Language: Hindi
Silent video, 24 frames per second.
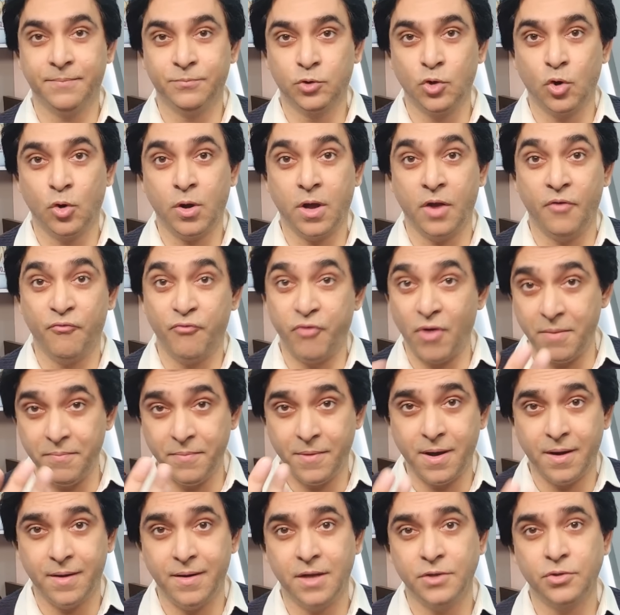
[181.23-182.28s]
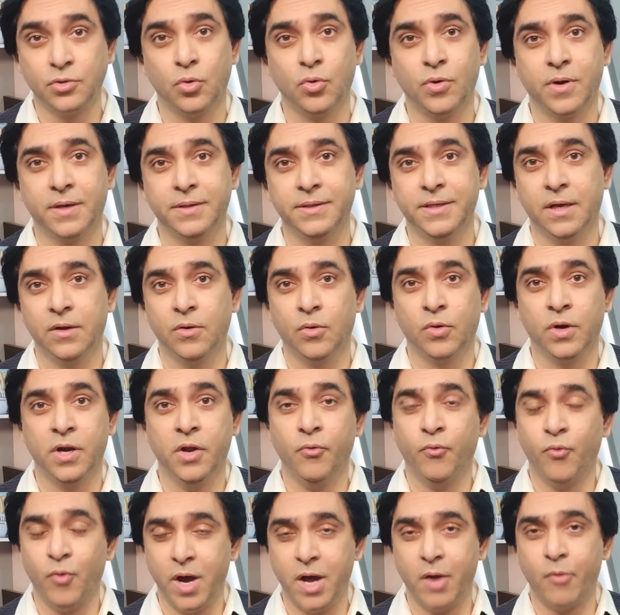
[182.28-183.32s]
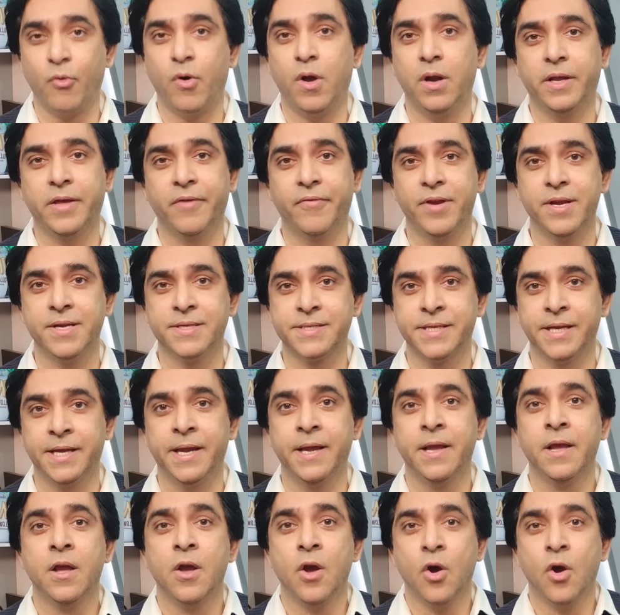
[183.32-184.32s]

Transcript: से अब तो कंफर्म करना शुरू कर दिया लोगों ने फायर की वजह से